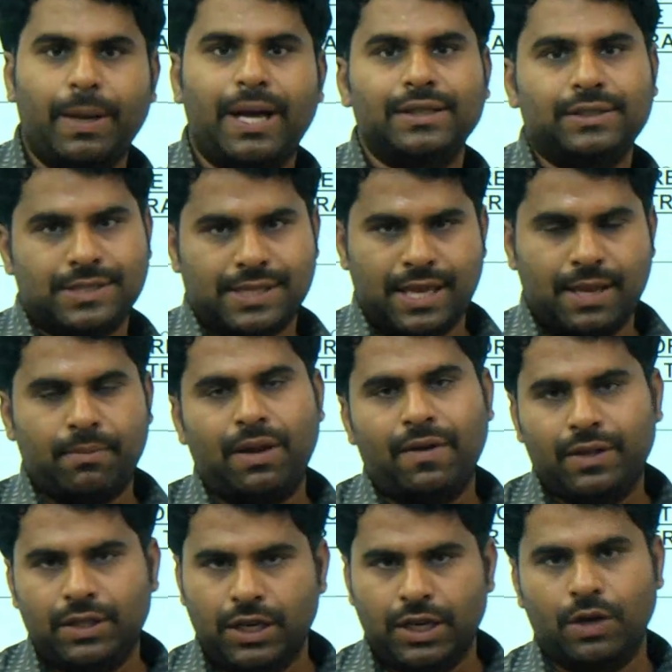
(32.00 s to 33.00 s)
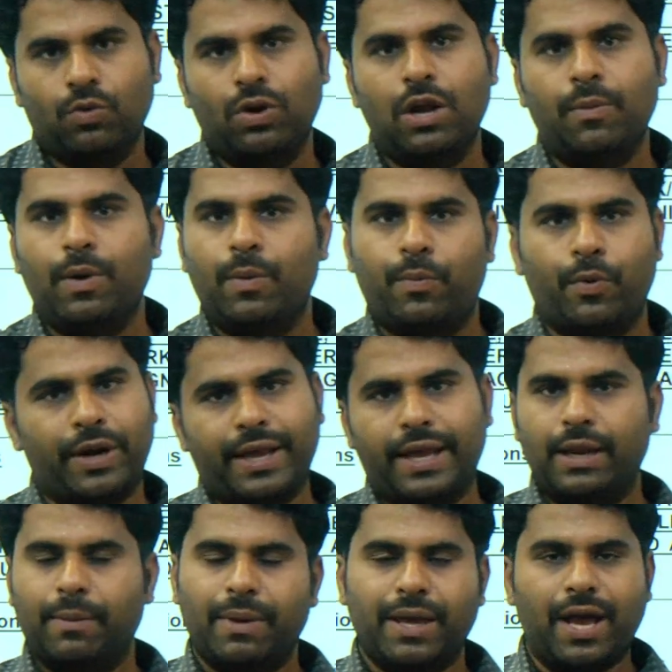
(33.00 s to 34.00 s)
பாத் ஸ்கீமில் வந்து நீங்கள் உள்ளே போக போகிறீங்க
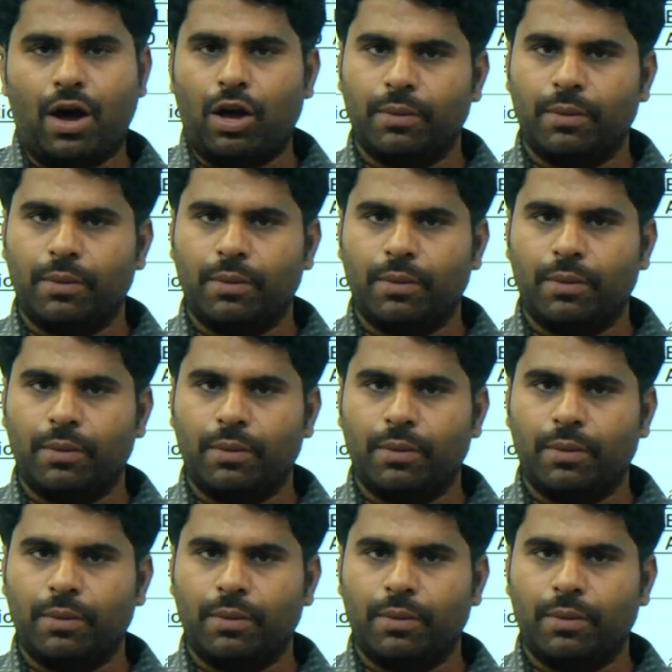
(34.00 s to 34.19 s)
இனிமேல்